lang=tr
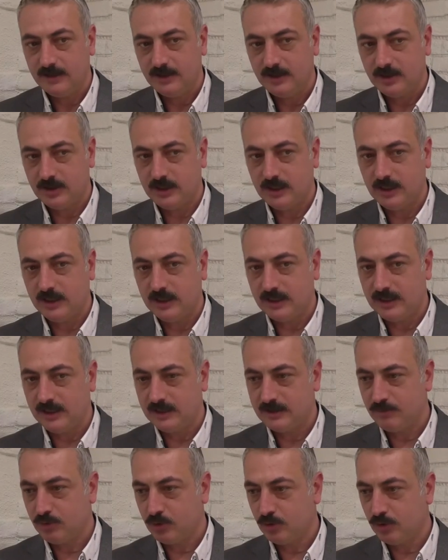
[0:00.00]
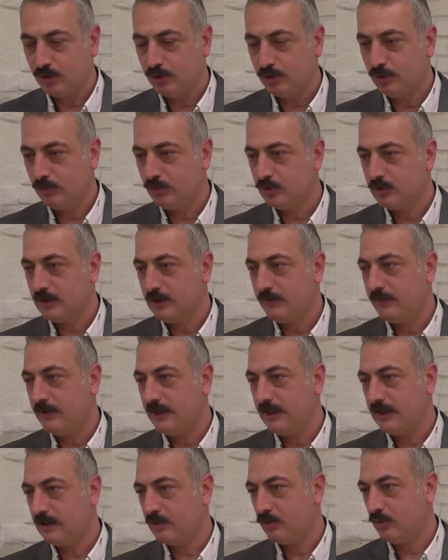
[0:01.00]
İnşallah gezmiş olduğumuzda
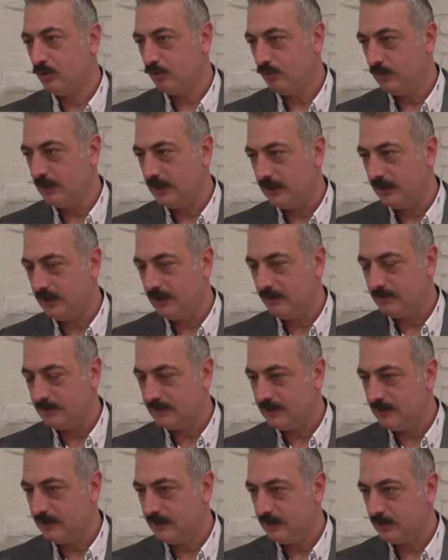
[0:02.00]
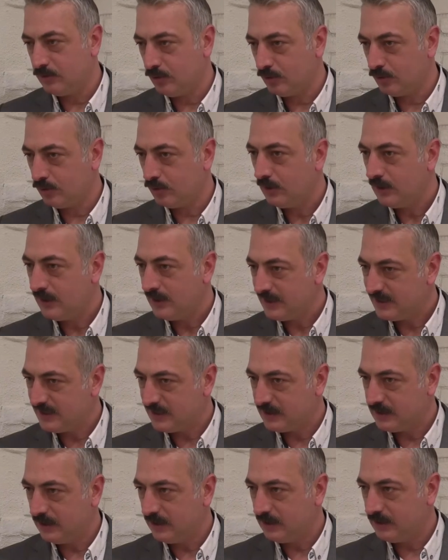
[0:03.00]
fiyat konumlarında bizlerde çok
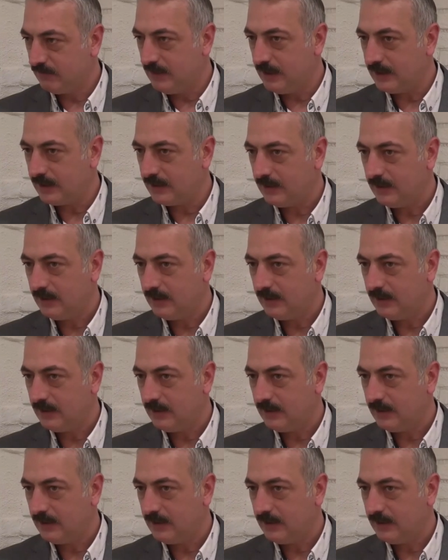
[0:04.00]
sıkıntı var.